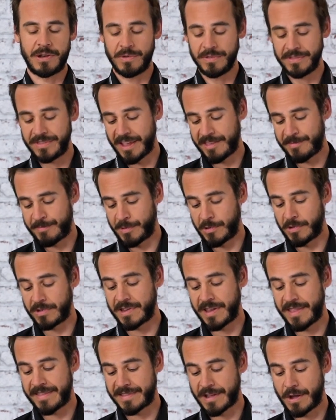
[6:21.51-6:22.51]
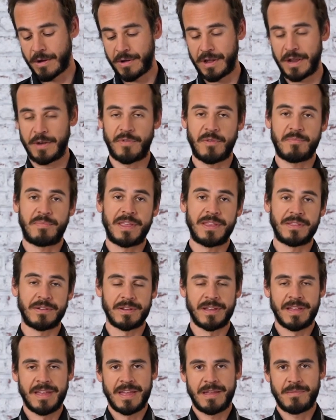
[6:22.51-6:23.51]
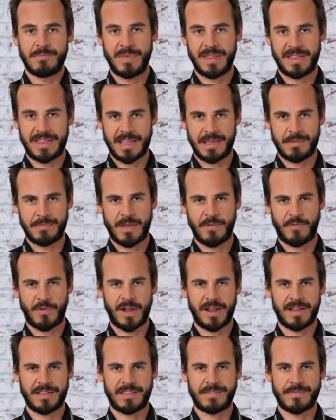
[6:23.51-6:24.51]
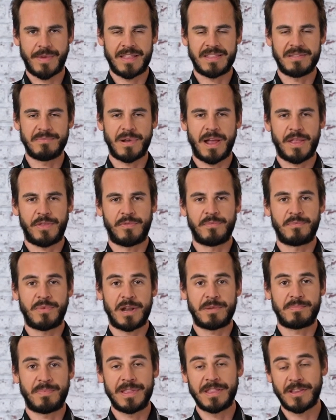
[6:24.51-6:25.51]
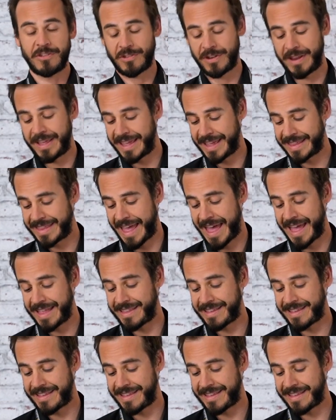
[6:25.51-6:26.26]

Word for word: Und das bedeutet jetzt auch in Verbindung mit dem hervorragenden zweiten Platz von Brad Binder schon in Katar,